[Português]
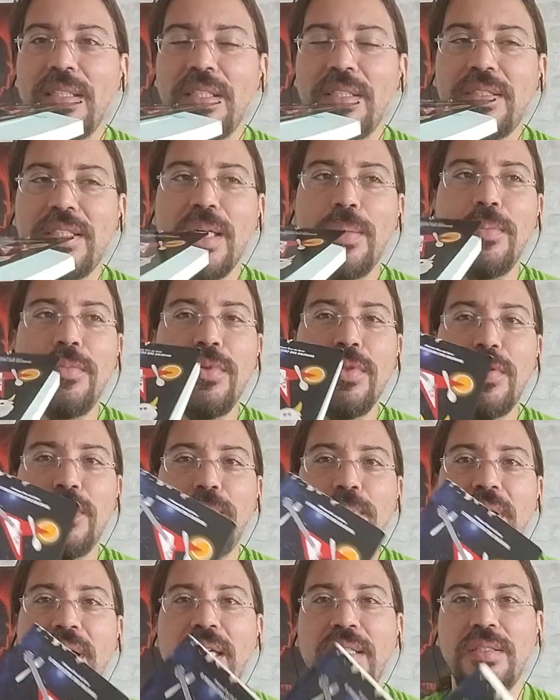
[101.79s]
A gente está muito
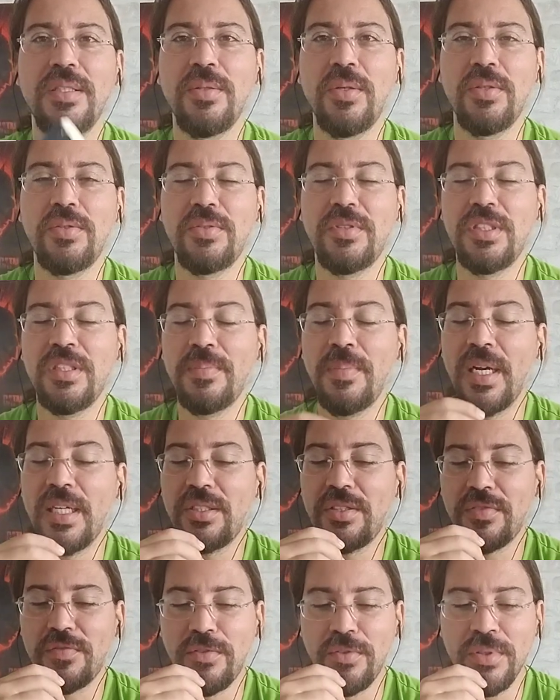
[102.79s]
preso aos nossos
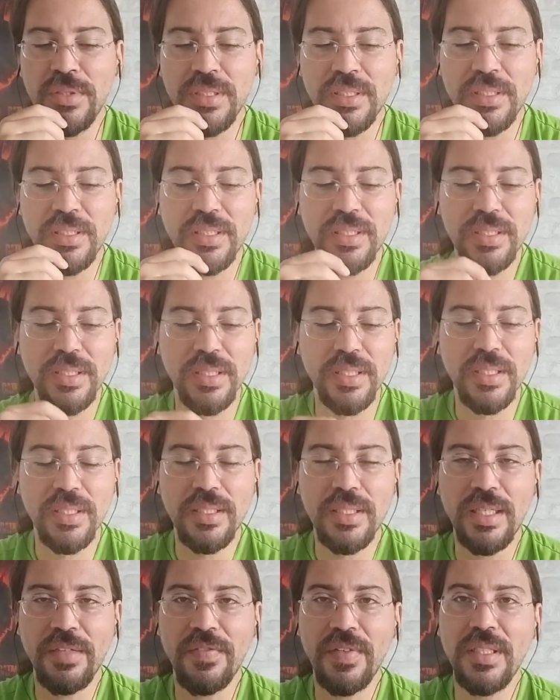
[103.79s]
smartphones, né?
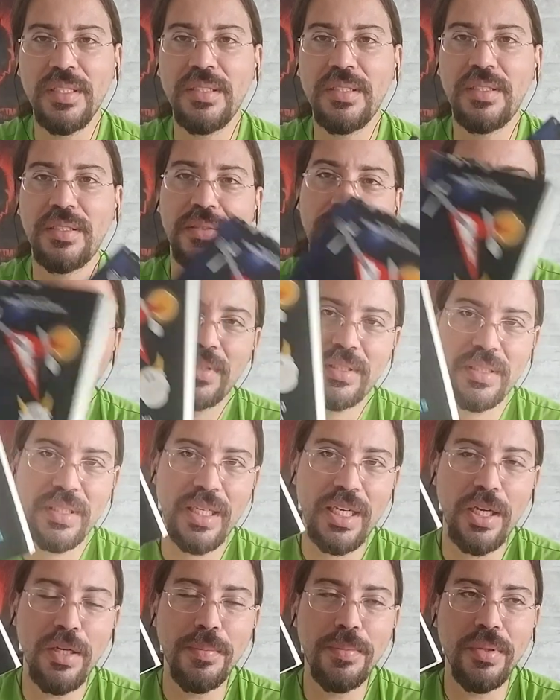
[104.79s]
E às vezes você
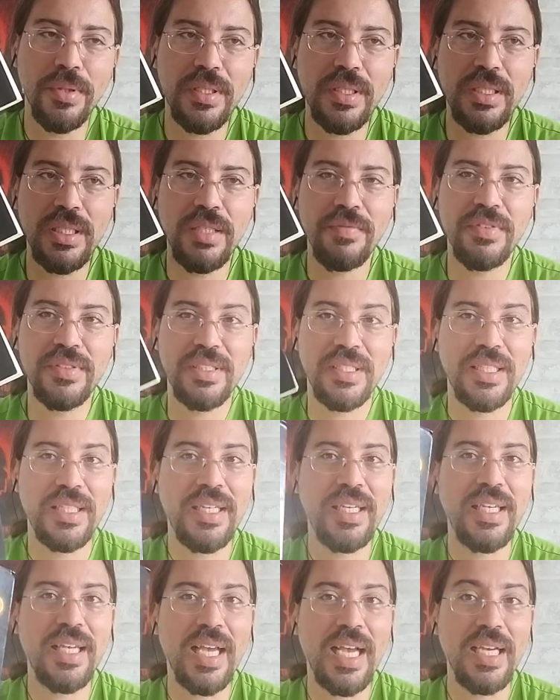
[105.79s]
lê um pouquinho, você
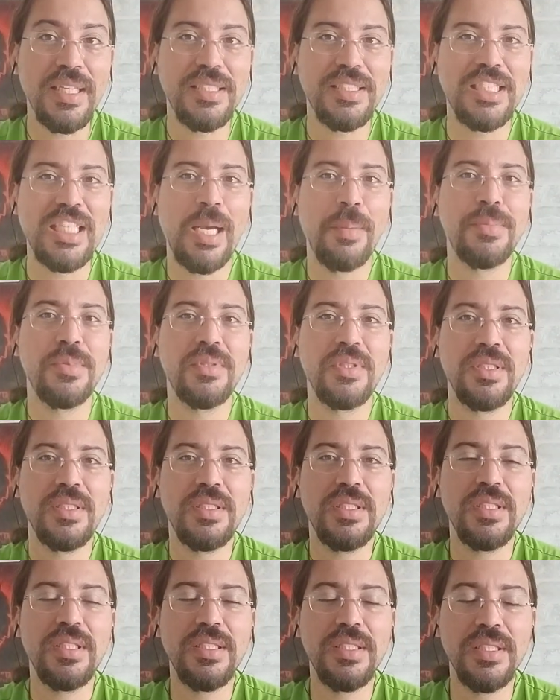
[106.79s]
criar esse hábito de,
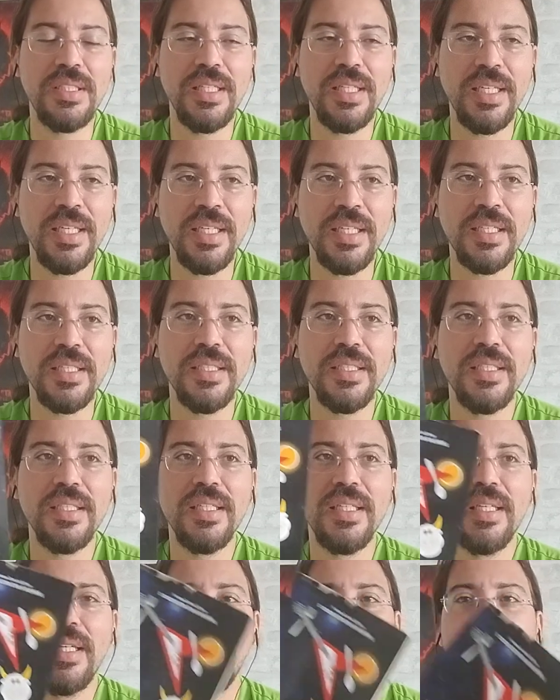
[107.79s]
de, de, ler,
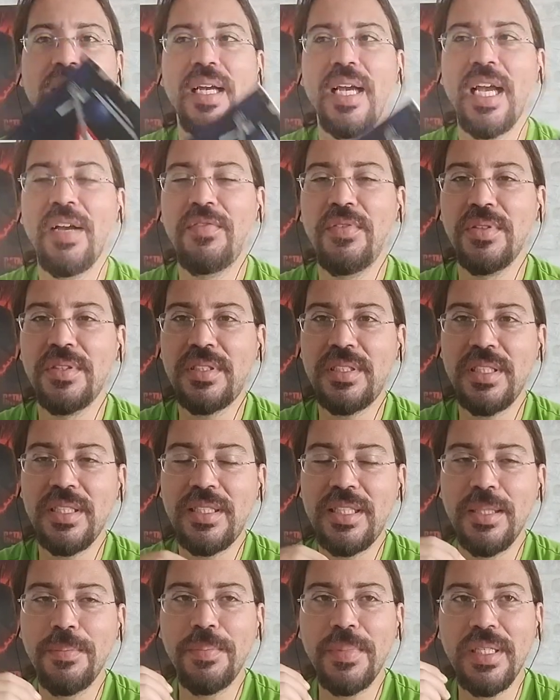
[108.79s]
é você
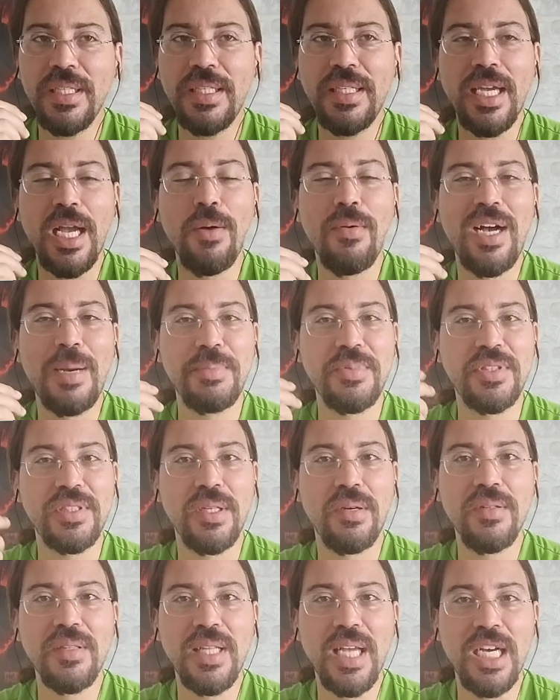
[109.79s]
também criar um hábito
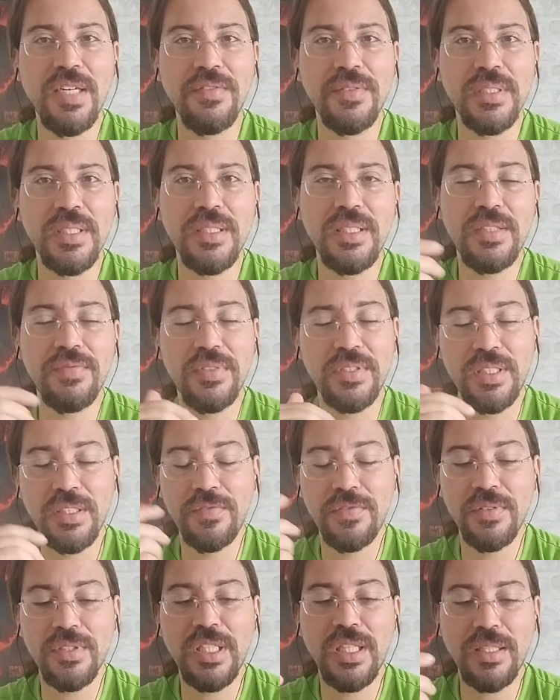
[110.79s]
saudável, né? E você
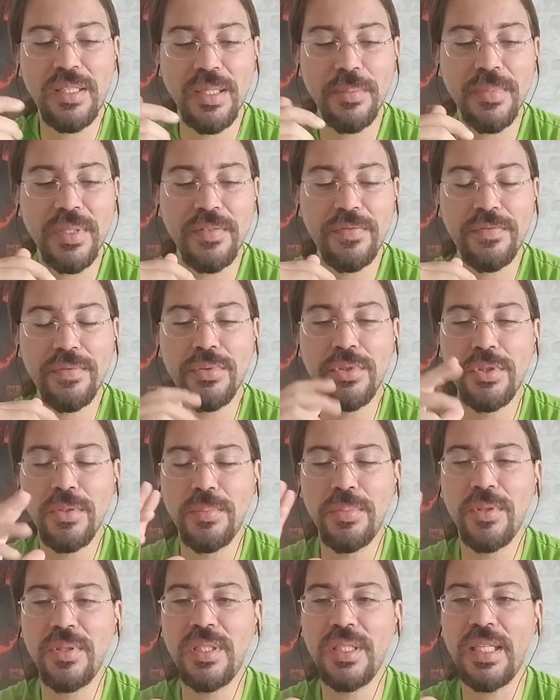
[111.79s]
também fugir um
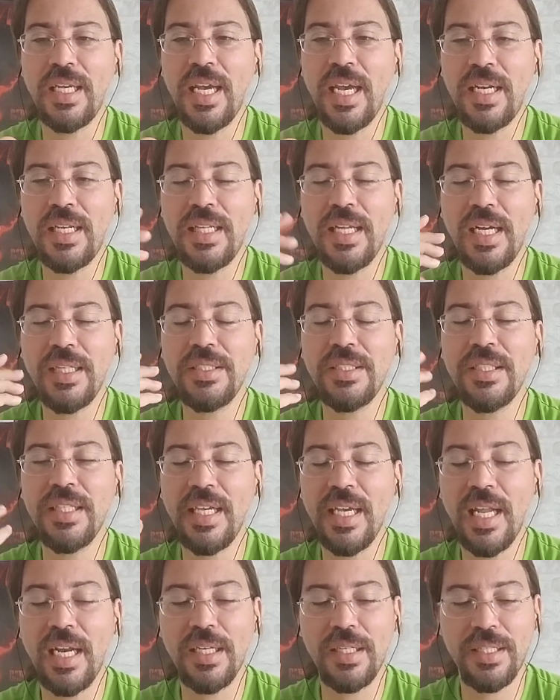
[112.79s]
pouquinho da realidade e,
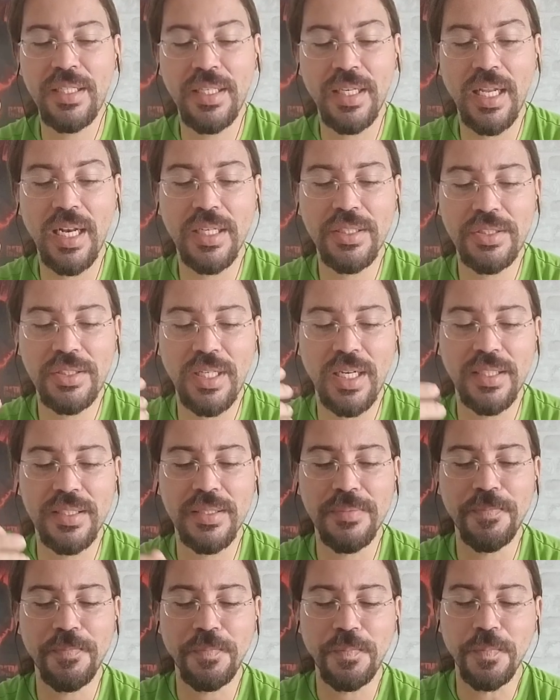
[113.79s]
rela e relaxar,
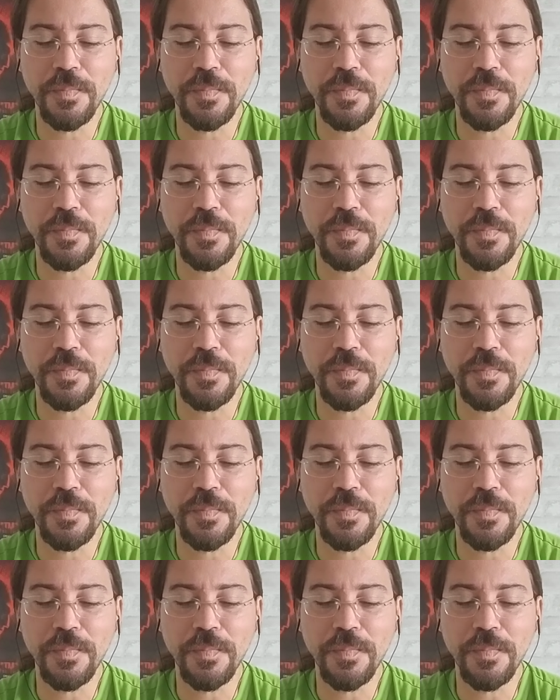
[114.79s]
né?